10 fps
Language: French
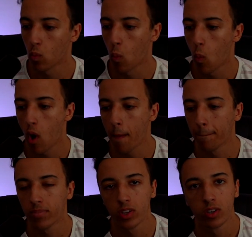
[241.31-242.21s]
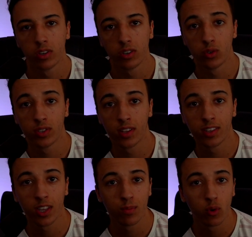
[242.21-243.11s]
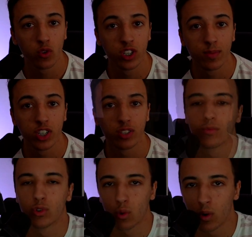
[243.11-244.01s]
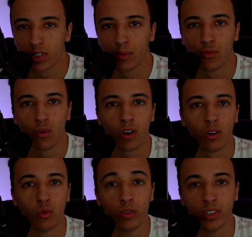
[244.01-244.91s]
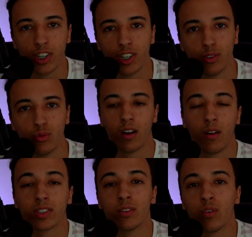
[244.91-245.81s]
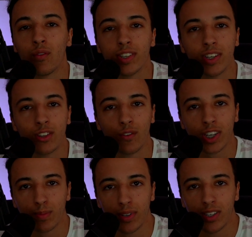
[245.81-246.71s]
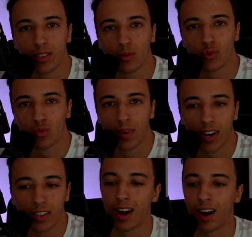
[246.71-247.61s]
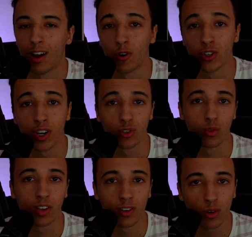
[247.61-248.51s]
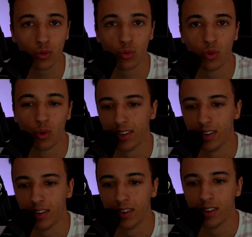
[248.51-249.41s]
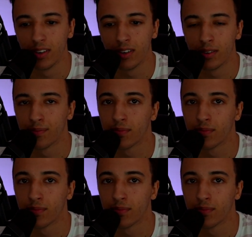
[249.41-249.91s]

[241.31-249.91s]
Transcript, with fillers: Mouais. Juste un détail pour lui, j'imagine. Troisième fois où il s'est chié dessus. Alors, cette fois, en fait, il était en expédition sous-marine à la recherche de trésors sous l'eau et.